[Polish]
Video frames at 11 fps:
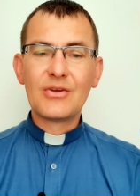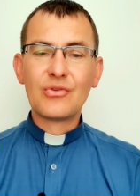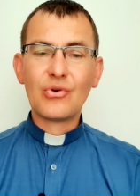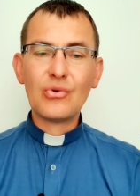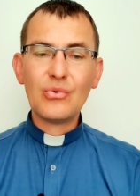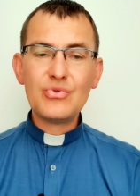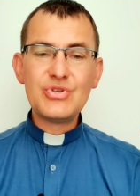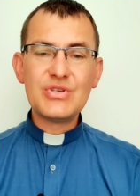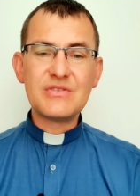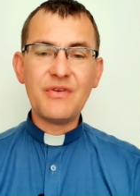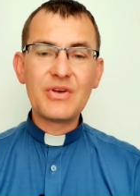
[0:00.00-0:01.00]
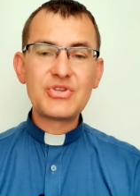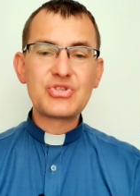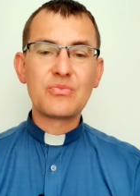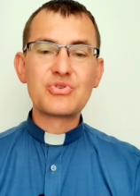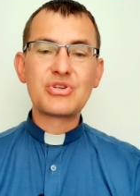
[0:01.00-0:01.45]
do ludzi z
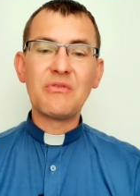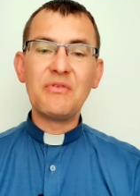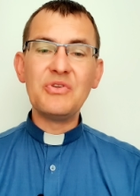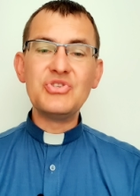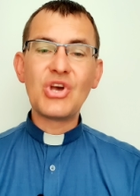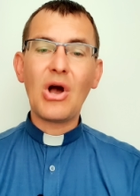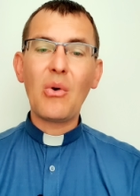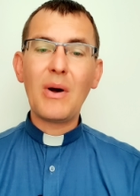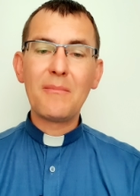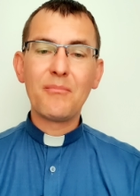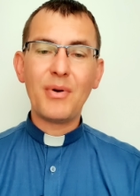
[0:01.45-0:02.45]
wieścią, że widziałam